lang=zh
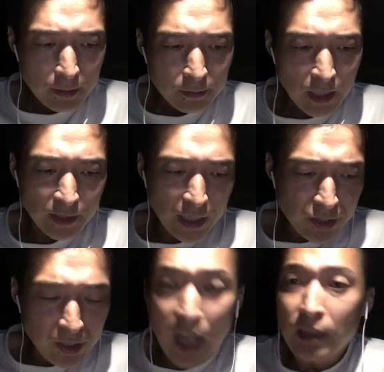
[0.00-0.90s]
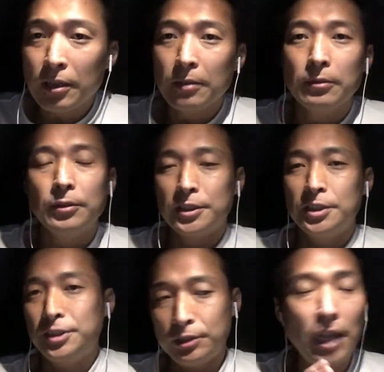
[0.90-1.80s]
但是他他
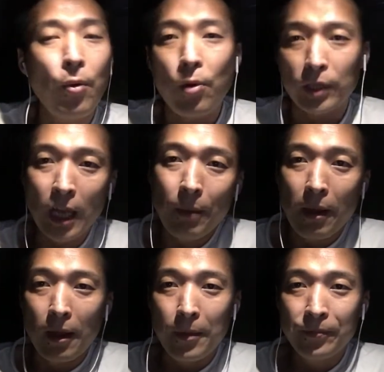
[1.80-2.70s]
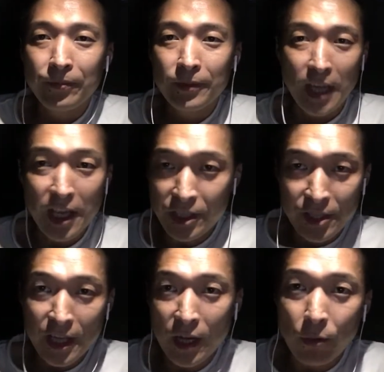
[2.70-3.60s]
就像我的老板啊。也一直
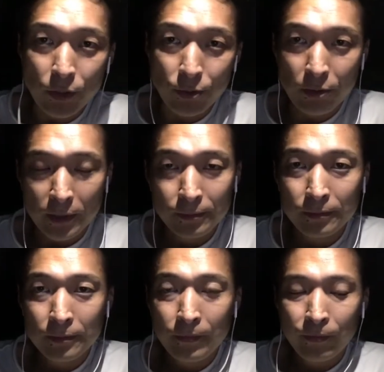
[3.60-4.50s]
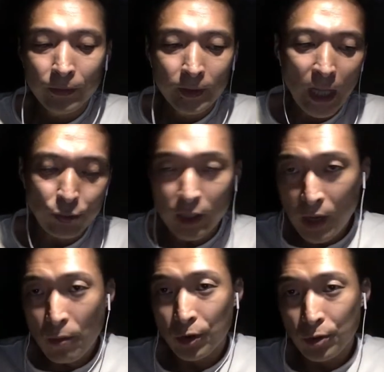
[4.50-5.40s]
在跟我说，他除了
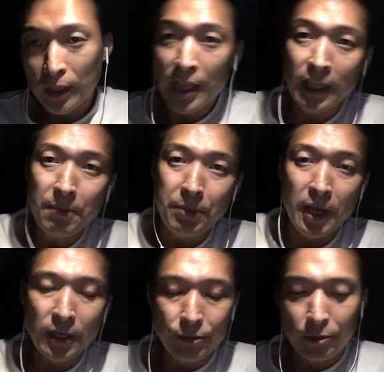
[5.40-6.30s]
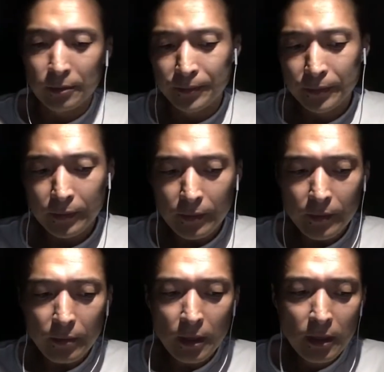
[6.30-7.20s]
跟我说，他也在跟别人说。
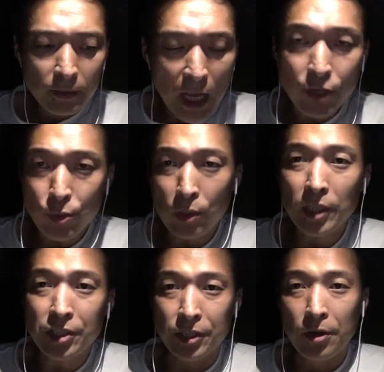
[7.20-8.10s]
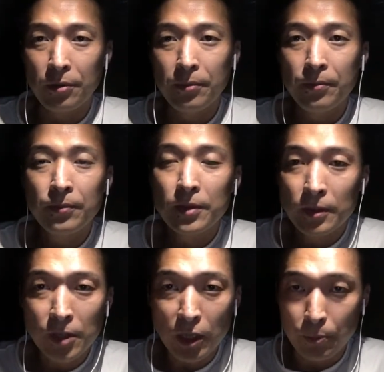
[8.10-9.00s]
他说的时候，
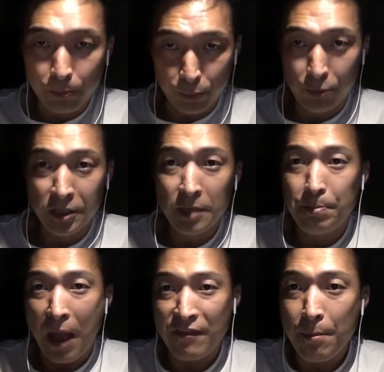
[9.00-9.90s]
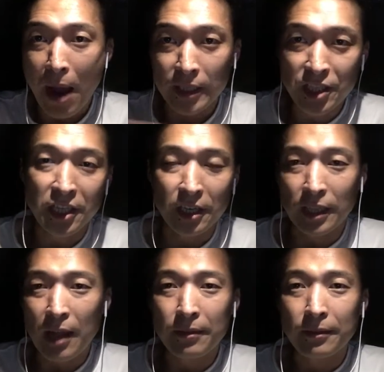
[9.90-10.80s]
这不是百分百的扯
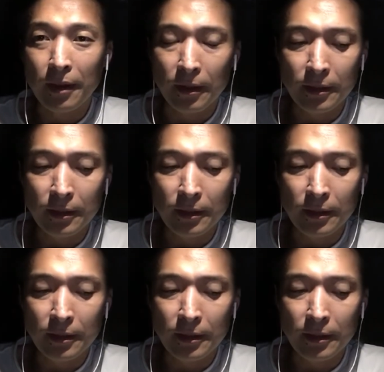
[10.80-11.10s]
淡啊，